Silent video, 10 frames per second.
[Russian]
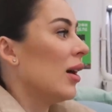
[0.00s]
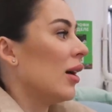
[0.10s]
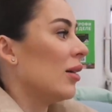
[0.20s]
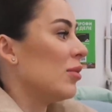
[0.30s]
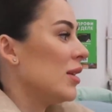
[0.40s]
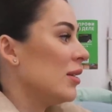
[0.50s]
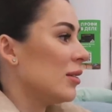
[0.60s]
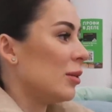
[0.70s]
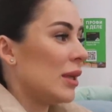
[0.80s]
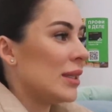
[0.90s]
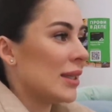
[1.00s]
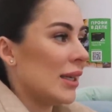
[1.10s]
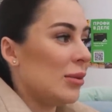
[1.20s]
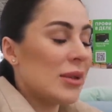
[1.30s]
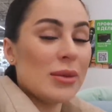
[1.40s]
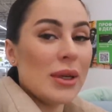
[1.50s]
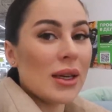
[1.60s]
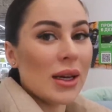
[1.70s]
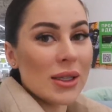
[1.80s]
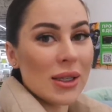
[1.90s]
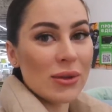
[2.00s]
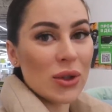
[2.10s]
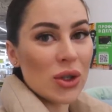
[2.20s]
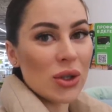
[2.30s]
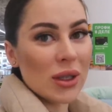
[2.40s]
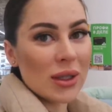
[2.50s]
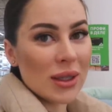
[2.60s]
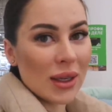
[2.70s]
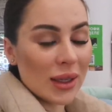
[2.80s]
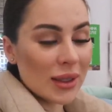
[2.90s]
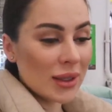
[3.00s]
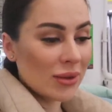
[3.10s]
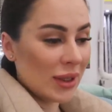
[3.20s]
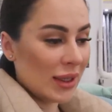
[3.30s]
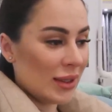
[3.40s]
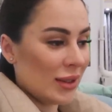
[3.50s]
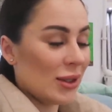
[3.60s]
А мне не терпелось скорее посмотреть, как же это все чудесно и классно выглядит.